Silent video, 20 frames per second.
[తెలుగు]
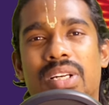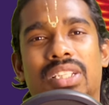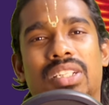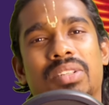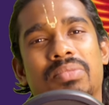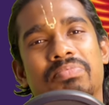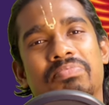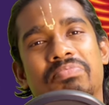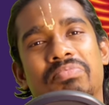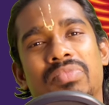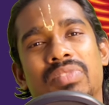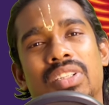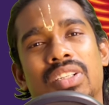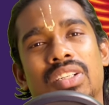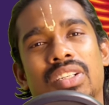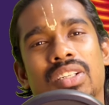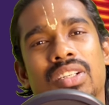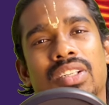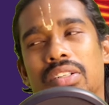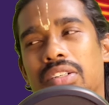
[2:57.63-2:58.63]
మాత్రం
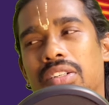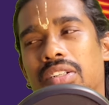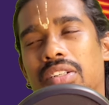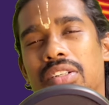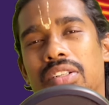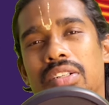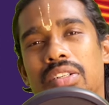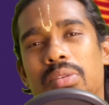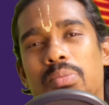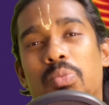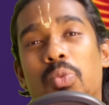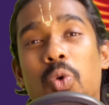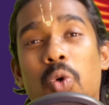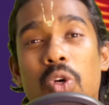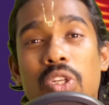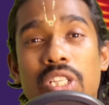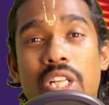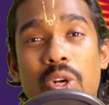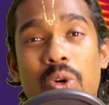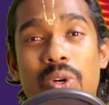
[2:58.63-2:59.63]
మూడు
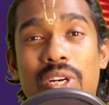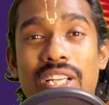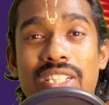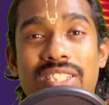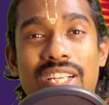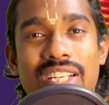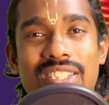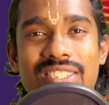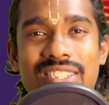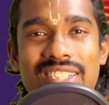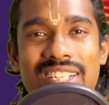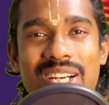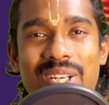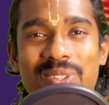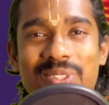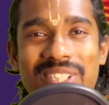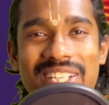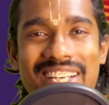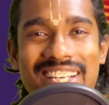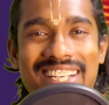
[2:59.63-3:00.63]
వందలు కొట్టే ఛాన్స్ ఇంకా
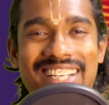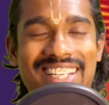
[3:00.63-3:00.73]
ఉంది